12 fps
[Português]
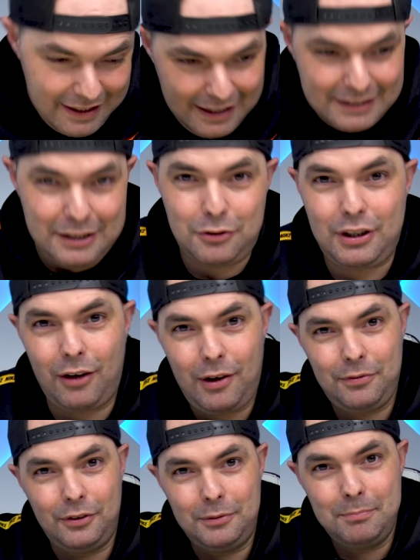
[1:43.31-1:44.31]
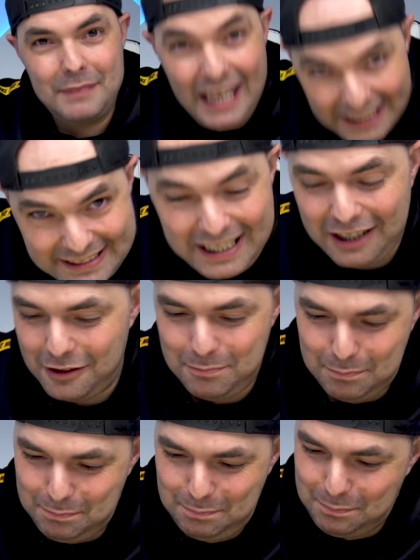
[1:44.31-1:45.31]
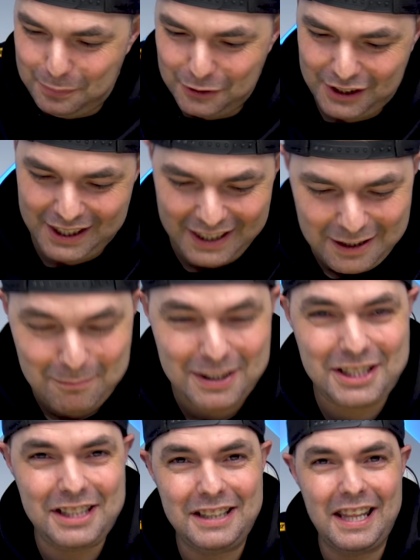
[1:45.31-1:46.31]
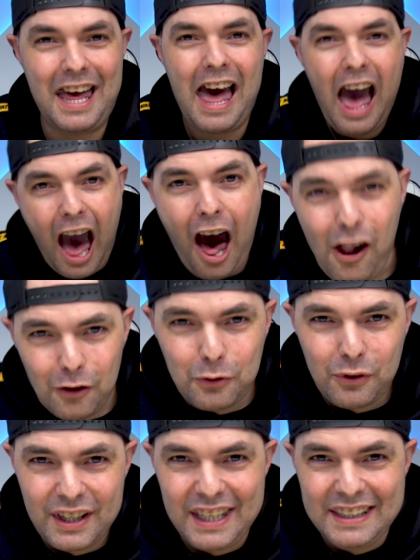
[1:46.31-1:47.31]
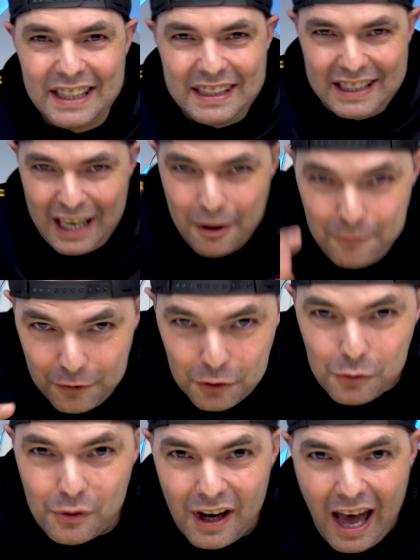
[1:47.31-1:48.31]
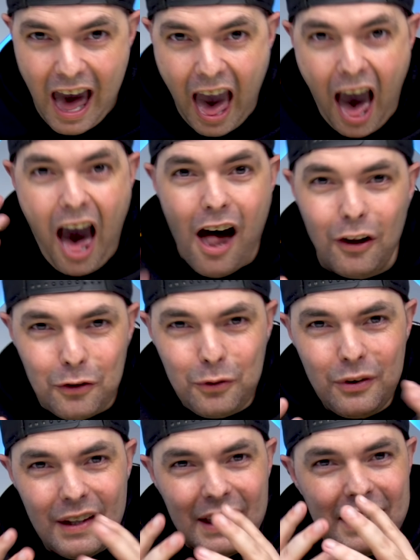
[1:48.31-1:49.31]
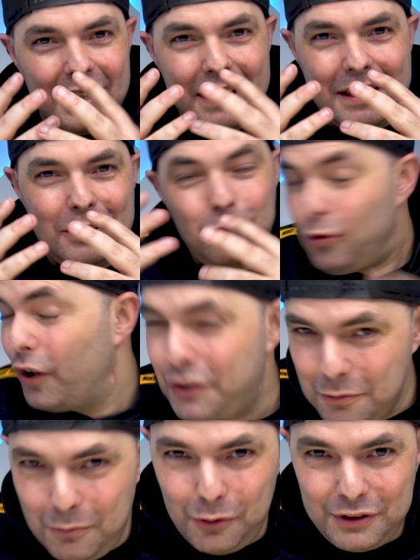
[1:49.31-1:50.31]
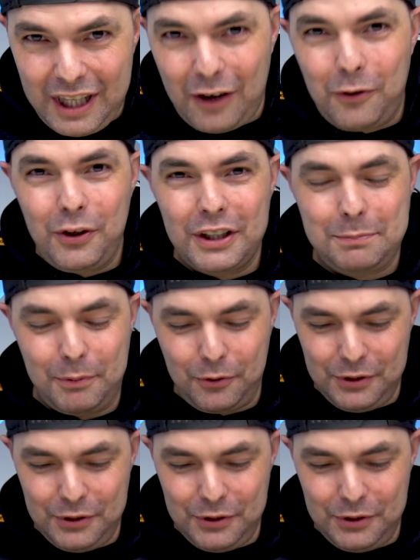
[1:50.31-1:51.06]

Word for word: ias encostar o iPhone. A sério. Porque imagina algo que ainda ninguém viu, algo que todo mundo está curioso por